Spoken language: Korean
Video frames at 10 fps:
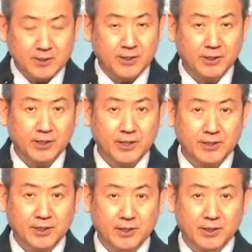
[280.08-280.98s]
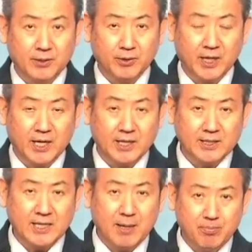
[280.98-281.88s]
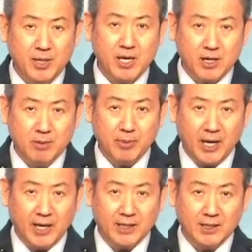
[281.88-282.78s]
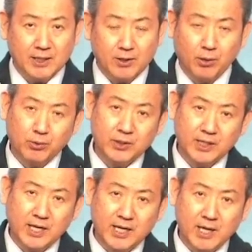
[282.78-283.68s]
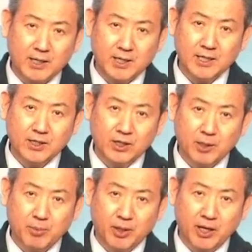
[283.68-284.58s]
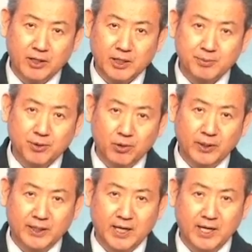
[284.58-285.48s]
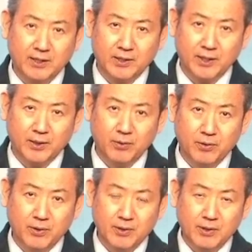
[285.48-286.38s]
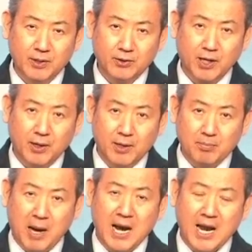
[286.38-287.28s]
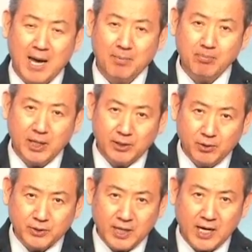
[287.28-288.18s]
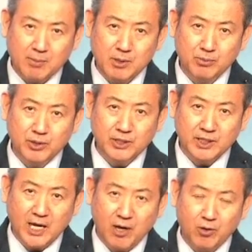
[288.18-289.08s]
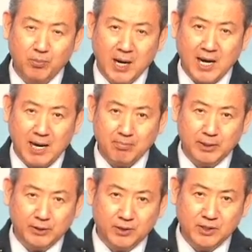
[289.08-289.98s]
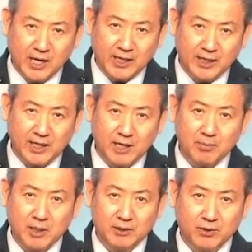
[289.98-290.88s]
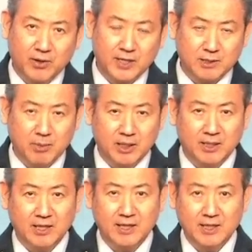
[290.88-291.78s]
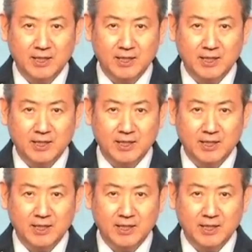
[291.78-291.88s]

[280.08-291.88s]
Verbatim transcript: 성경에서 우리가 찬미의 열매, 결국 인간의 인격이 변하는 입술로 나타나는 거예요. 우리가 말 한마디로 사람을 무너지게 하고 말 한마디로 흥하게 한다는 말을 더러 하지만